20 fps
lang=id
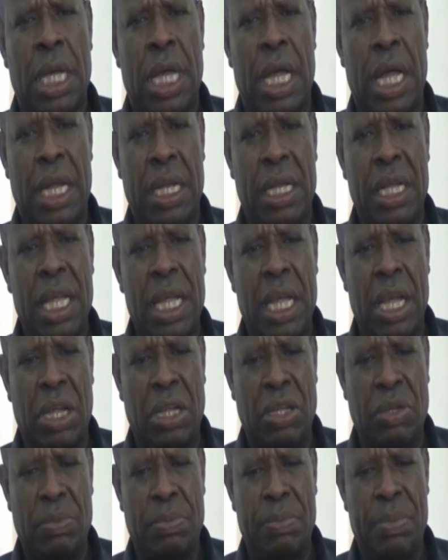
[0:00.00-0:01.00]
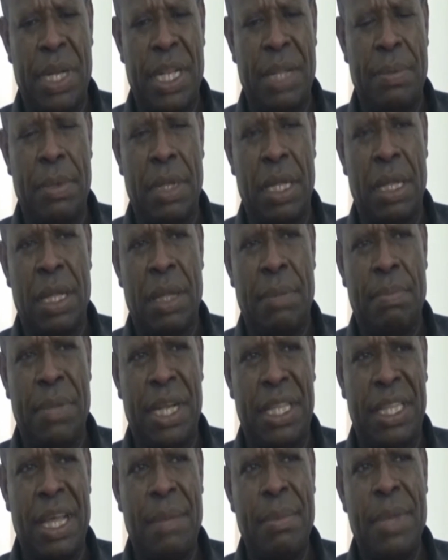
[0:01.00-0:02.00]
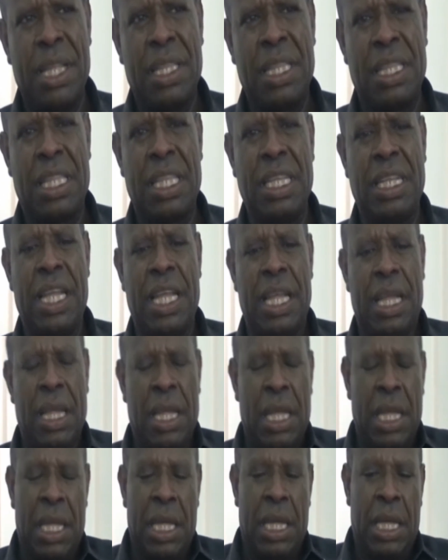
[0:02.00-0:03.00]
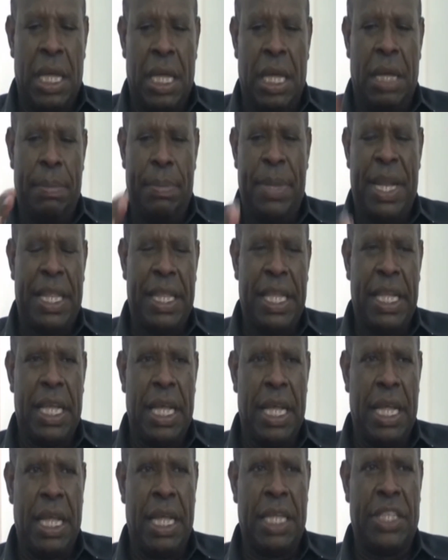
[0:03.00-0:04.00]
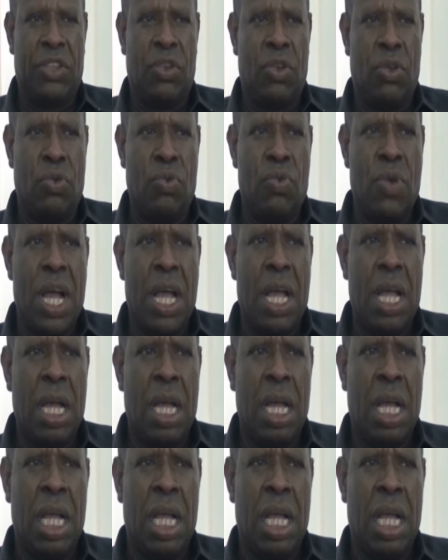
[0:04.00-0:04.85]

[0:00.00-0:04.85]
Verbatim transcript: Akhirnya ya per, pertama tidak eh, pada tiga seru dua